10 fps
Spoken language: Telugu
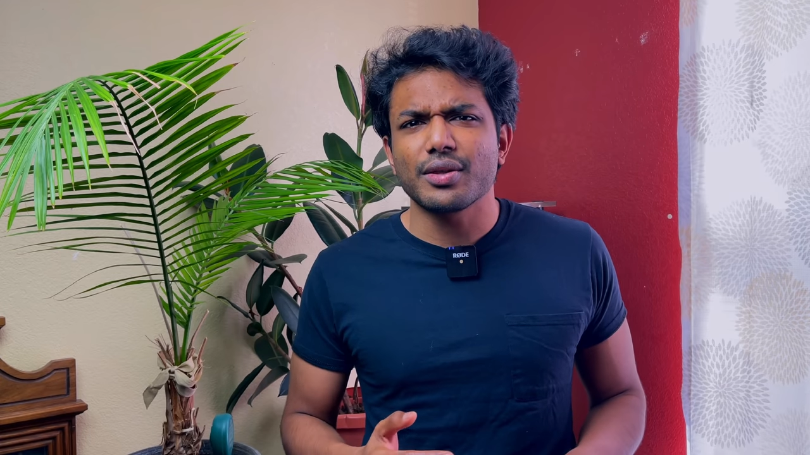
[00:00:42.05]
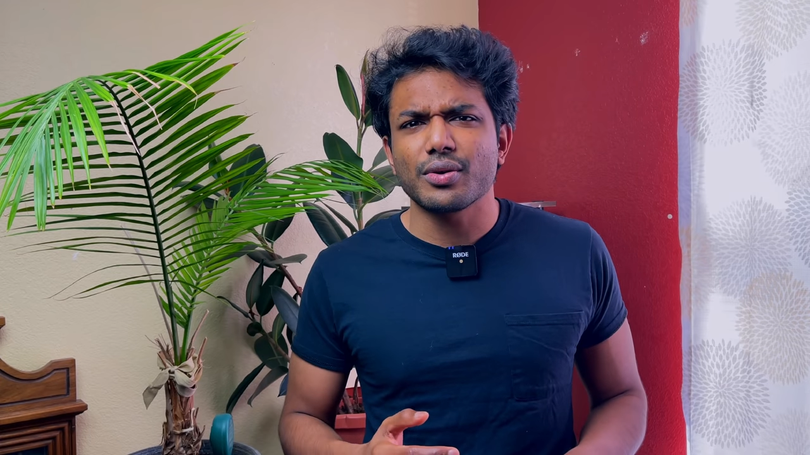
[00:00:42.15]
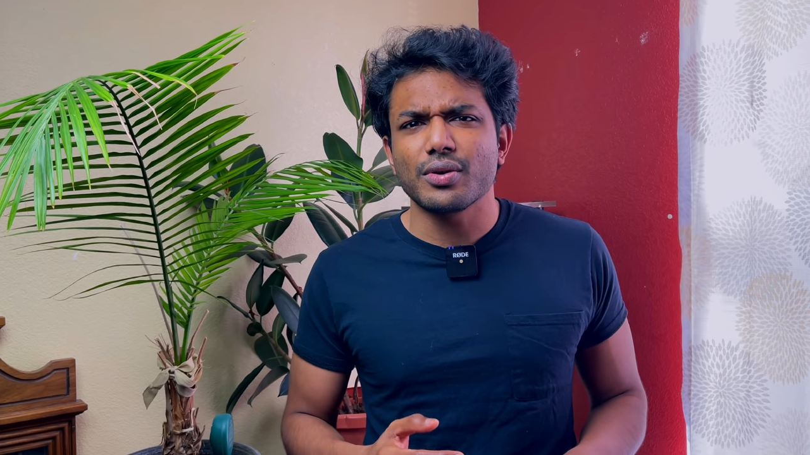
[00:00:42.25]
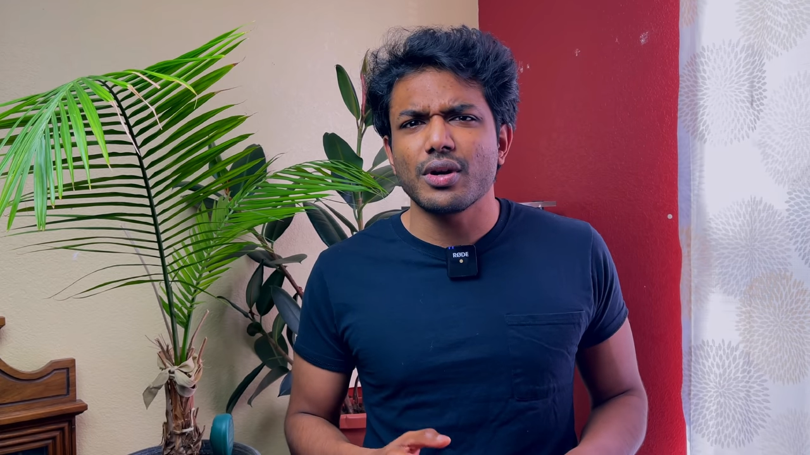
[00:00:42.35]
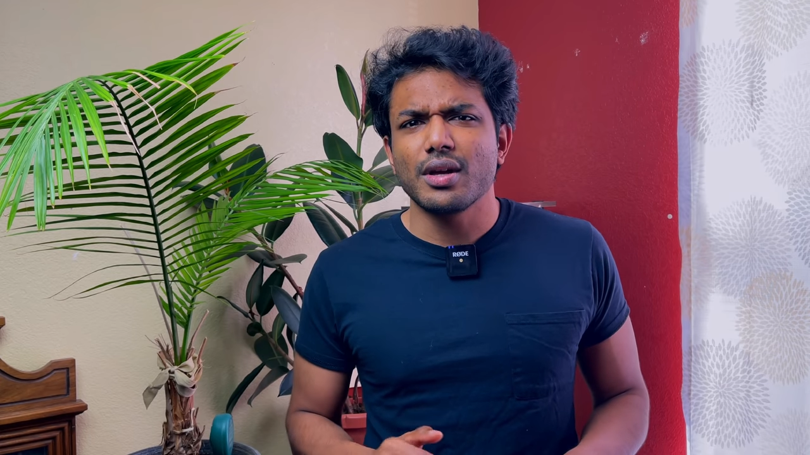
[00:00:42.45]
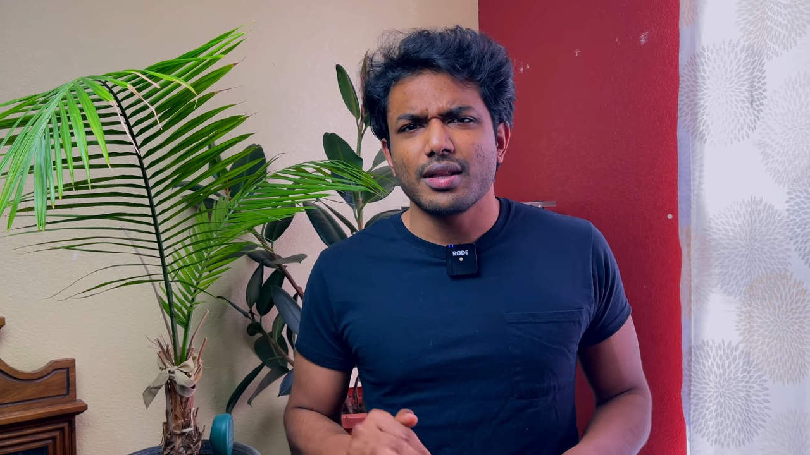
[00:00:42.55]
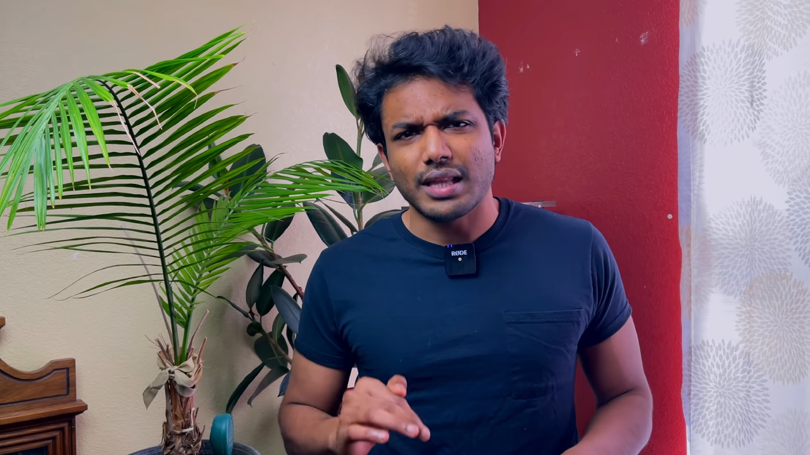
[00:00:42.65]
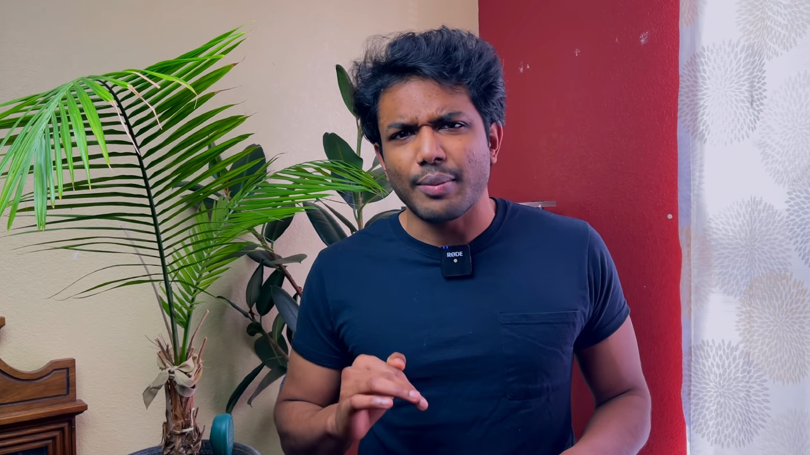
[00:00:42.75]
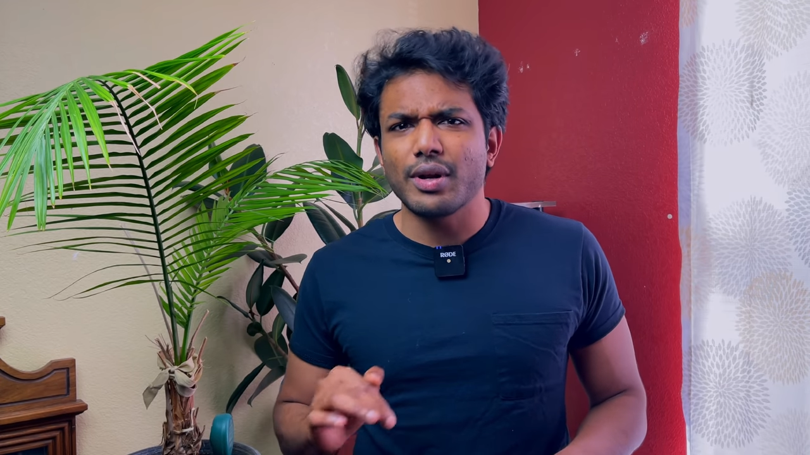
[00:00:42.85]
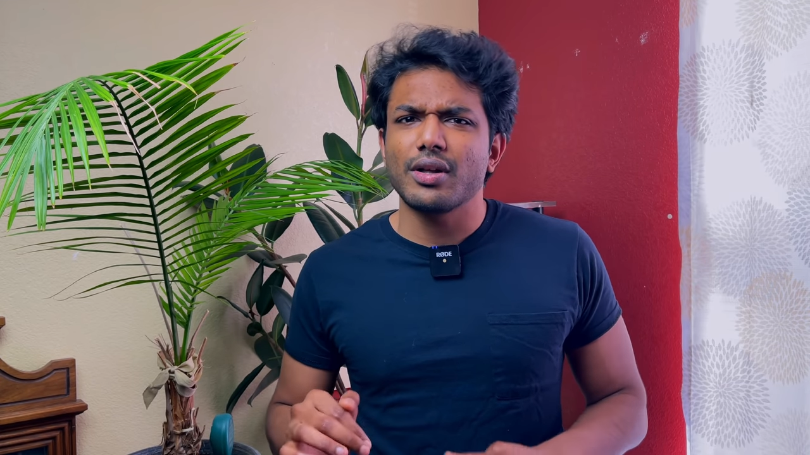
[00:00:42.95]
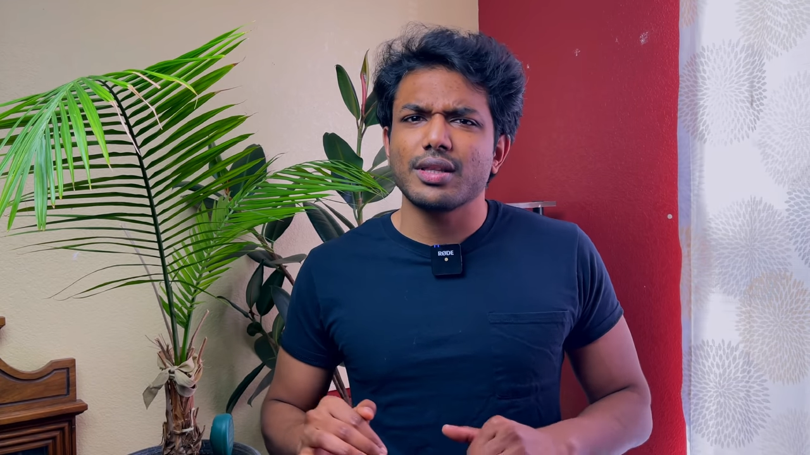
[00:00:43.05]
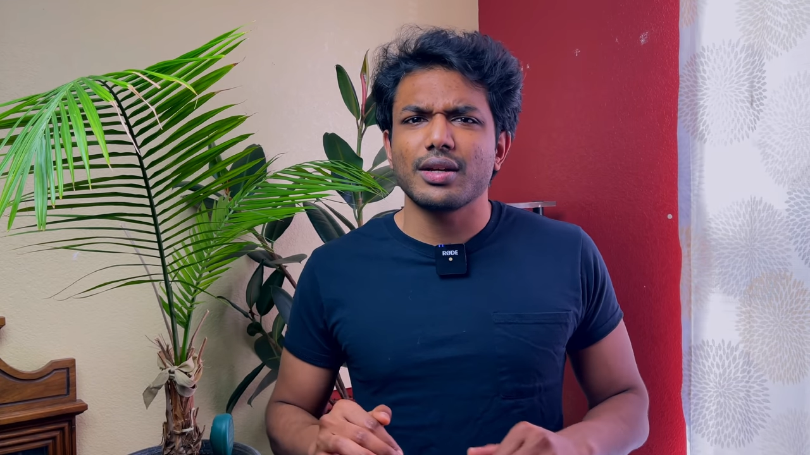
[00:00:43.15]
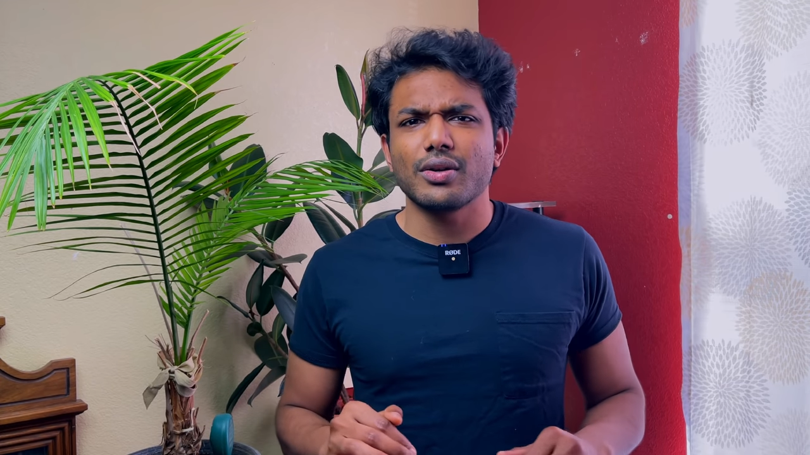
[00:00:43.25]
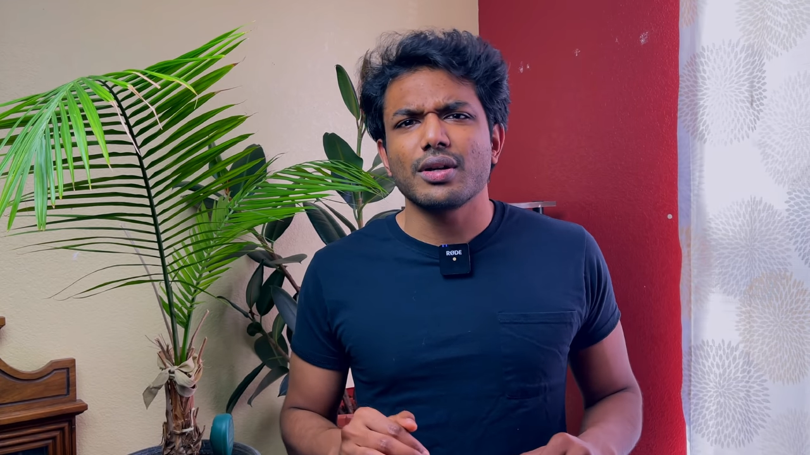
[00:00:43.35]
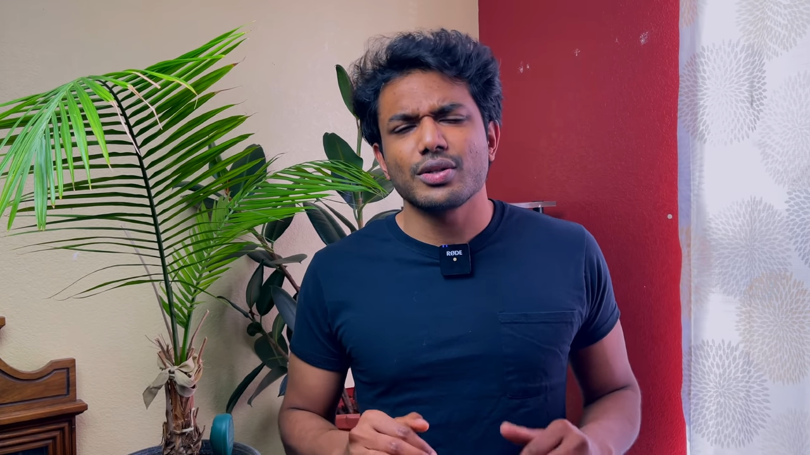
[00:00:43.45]
ఎందుకు తమిళ్లో
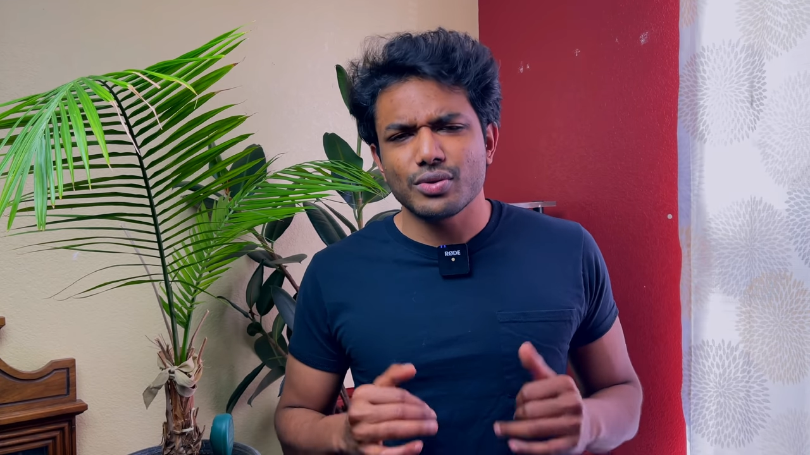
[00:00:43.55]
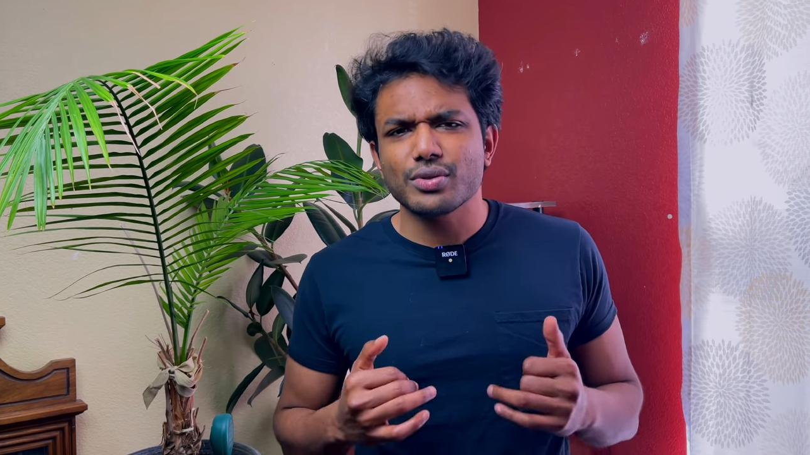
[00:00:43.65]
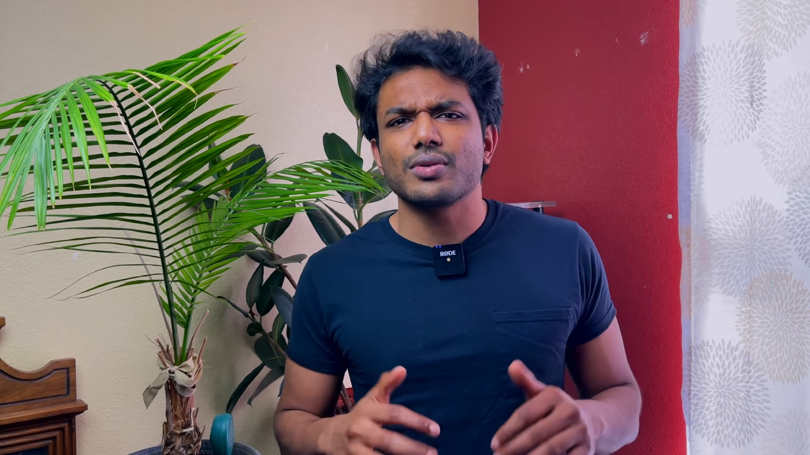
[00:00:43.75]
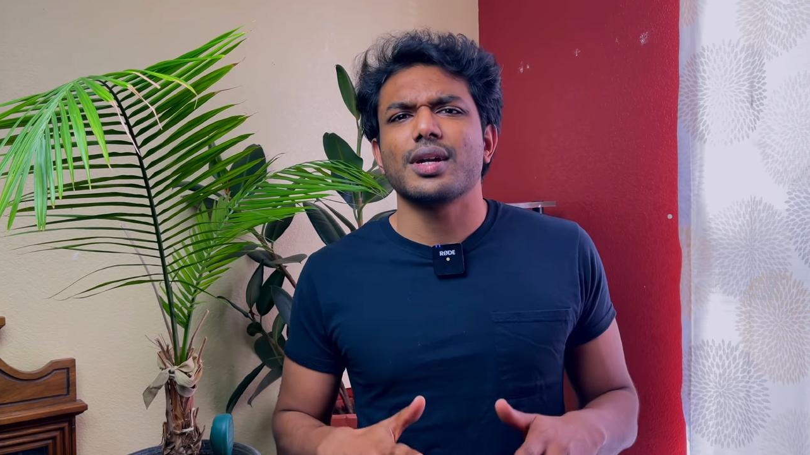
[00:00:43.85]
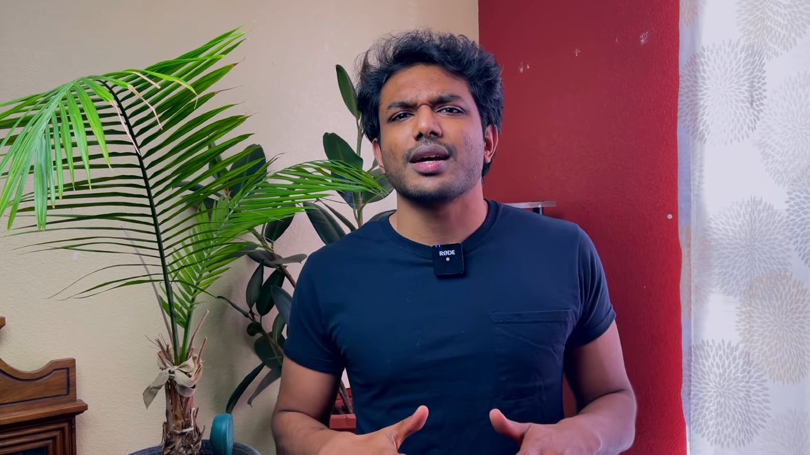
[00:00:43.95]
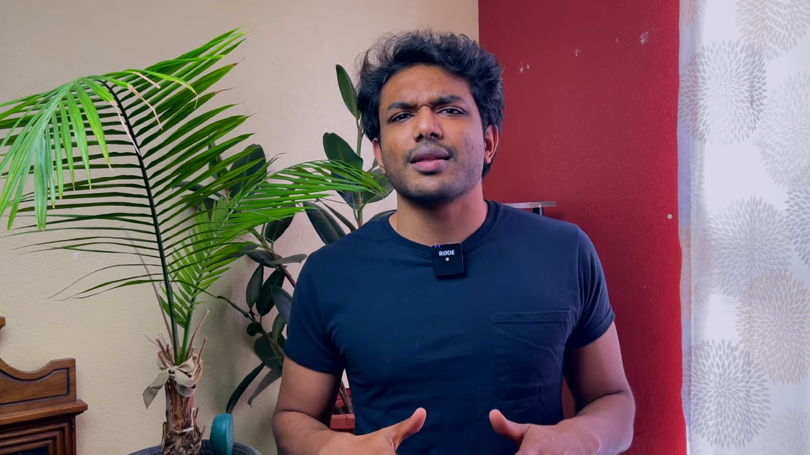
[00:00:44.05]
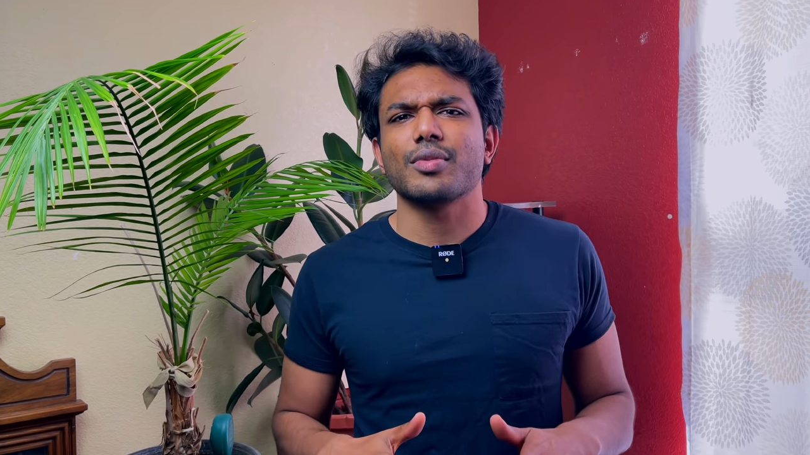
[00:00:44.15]
తెలుగులో నేను చూసుకుంటా కదా